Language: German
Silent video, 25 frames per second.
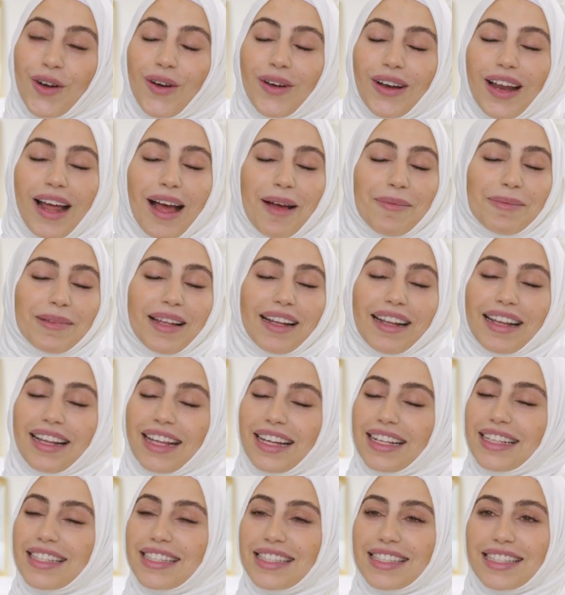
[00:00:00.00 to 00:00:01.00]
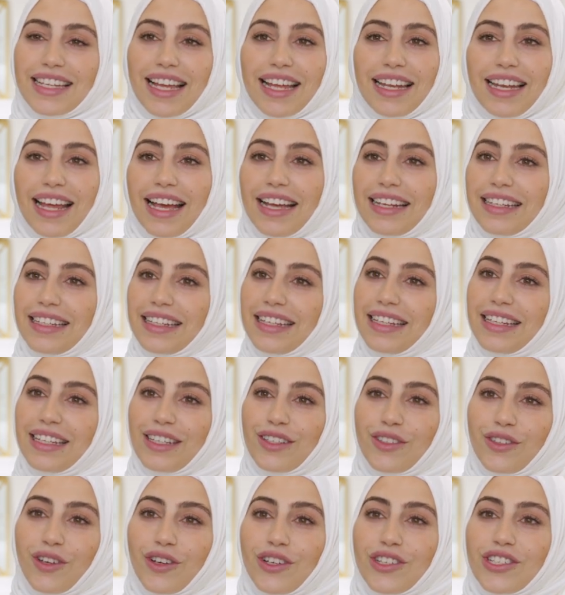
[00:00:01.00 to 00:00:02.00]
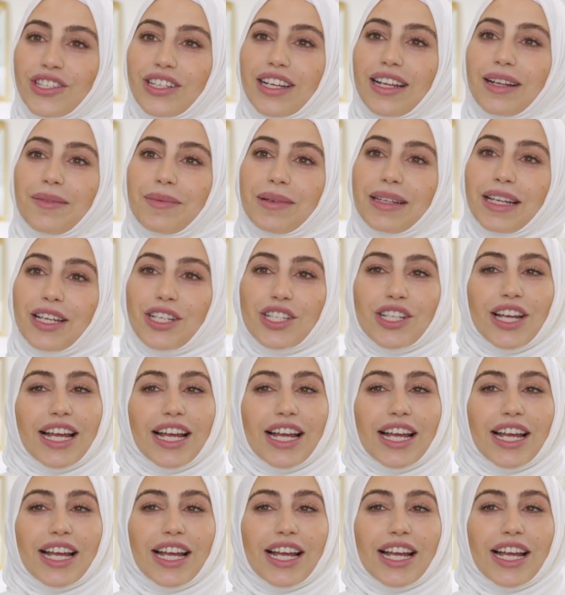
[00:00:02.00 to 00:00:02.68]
und habe dann ganz alleine hier in Deutschland mit einer